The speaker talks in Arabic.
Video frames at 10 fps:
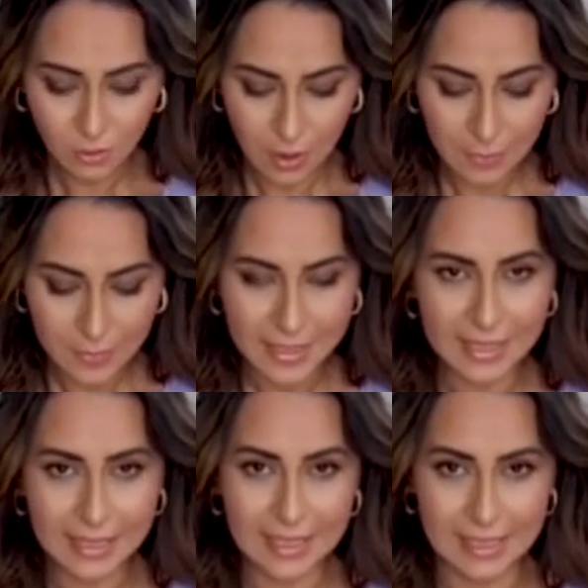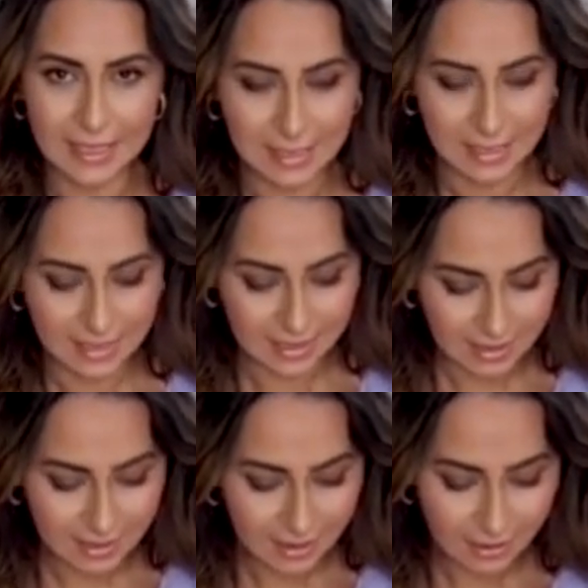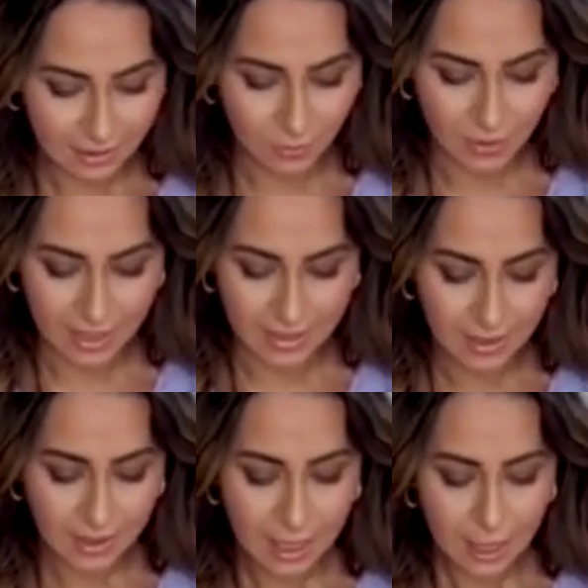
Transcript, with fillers: وحبه الا كان عسل ديال السدر كيكون احسن